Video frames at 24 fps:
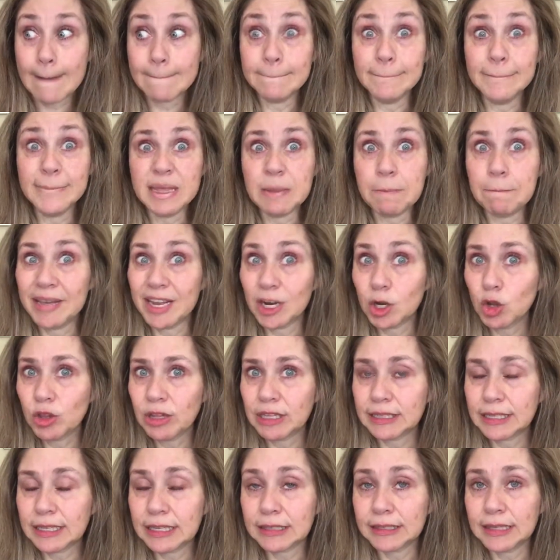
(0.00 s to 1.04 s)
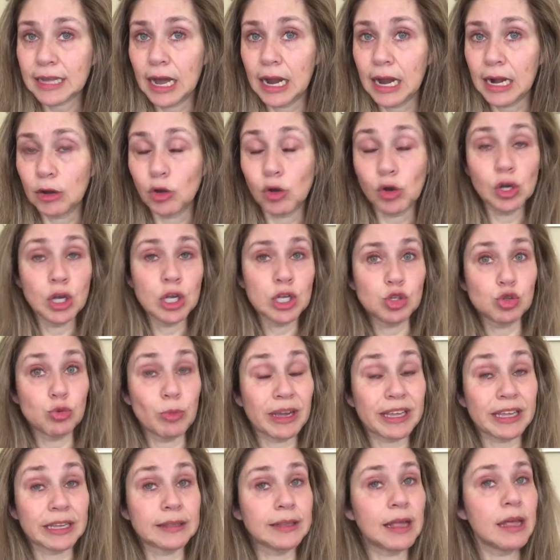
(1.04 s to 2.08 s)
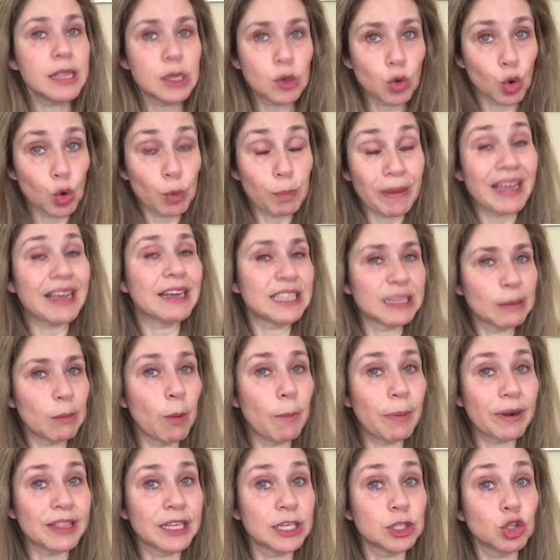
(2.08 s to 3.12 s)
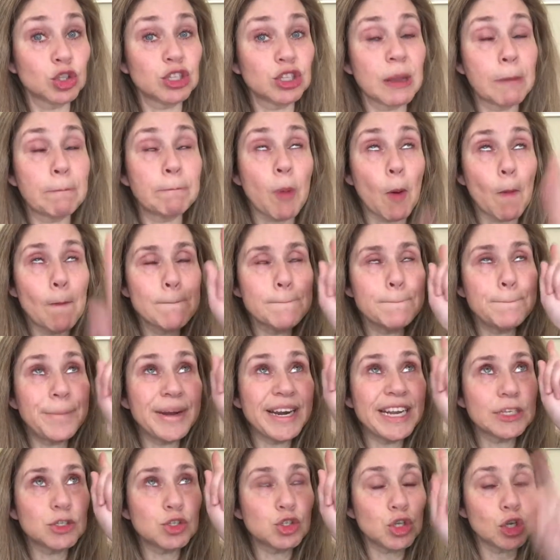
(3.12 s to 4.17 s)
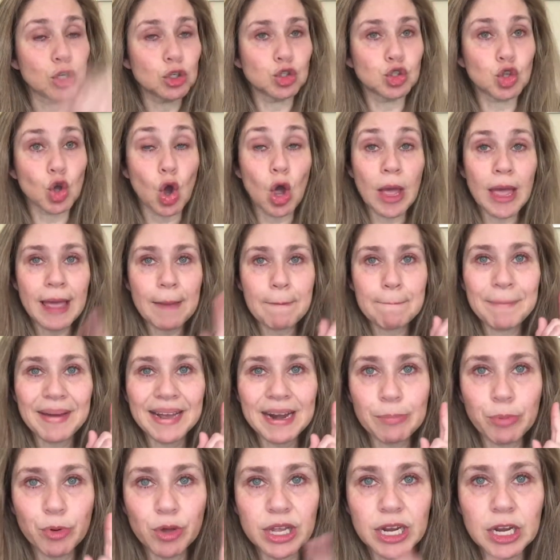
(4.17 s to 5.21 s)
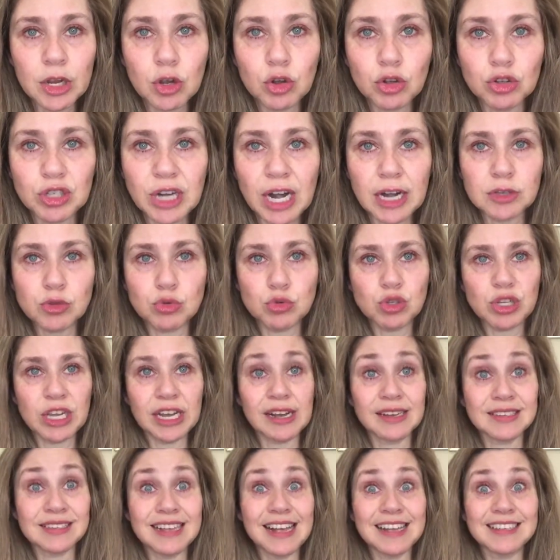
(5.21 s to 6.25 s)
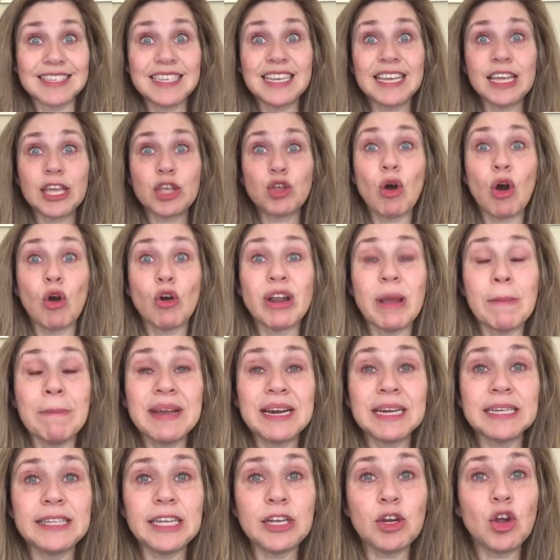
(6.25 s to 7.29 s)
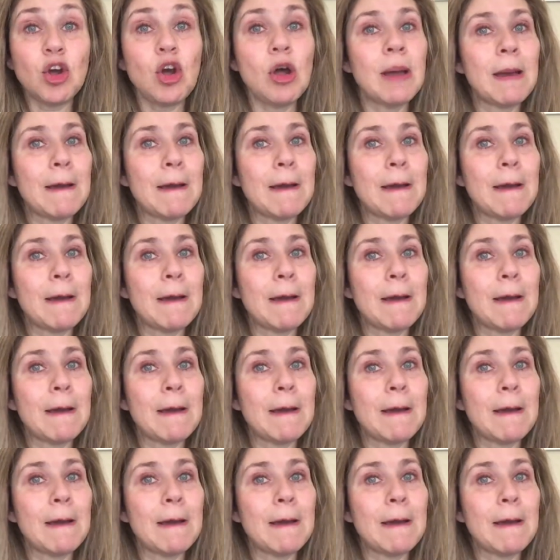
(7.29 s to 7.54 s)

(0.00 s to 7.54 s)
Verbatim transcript: mi perro detecta algo. Su Majestad, disculpe, estamos perdiendo tiempo precioso para poder encontrar a sus hijas. Así que yo ahora me retiro